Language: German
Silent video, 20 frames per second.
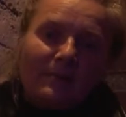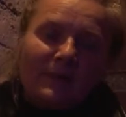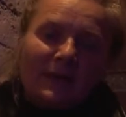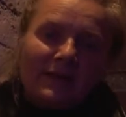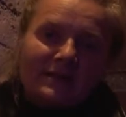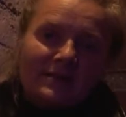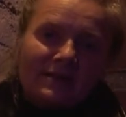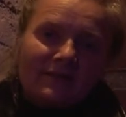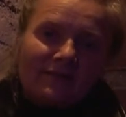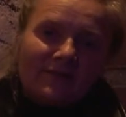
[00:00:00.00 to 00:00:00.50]

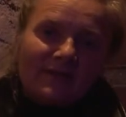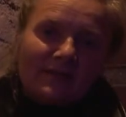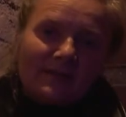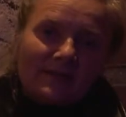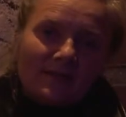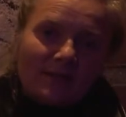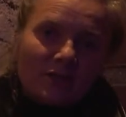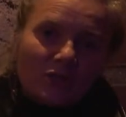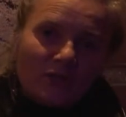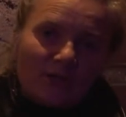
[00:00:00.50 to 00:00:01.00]

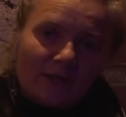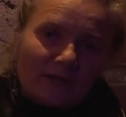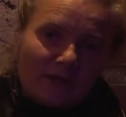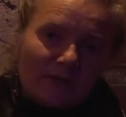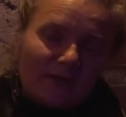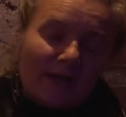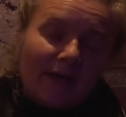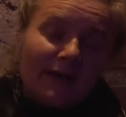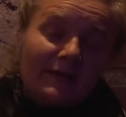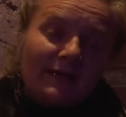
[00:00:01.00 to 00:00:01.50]

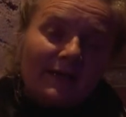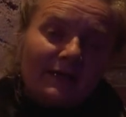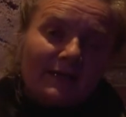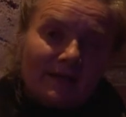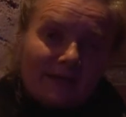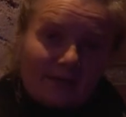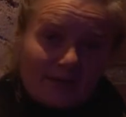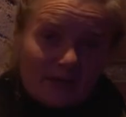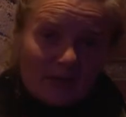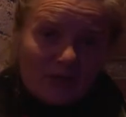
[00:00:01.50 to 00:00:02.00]
pazifistisches,
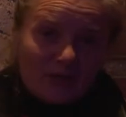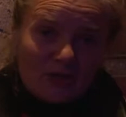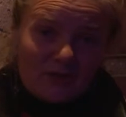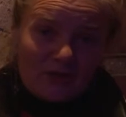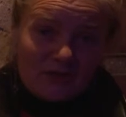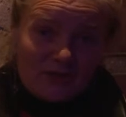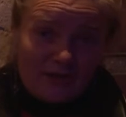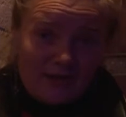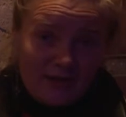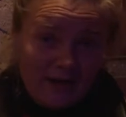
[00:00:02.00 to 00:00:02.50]

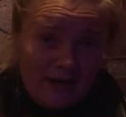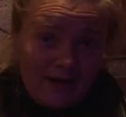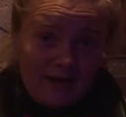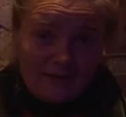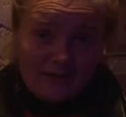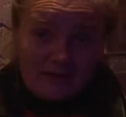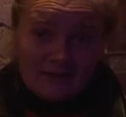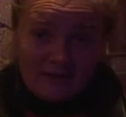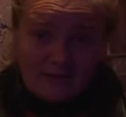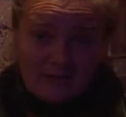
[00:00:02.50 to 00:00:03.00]
anarchistisches
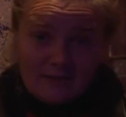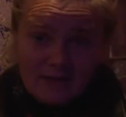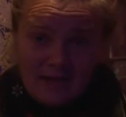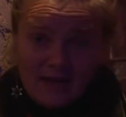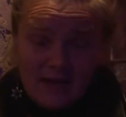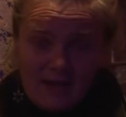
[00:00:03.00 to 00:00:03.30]
Theater.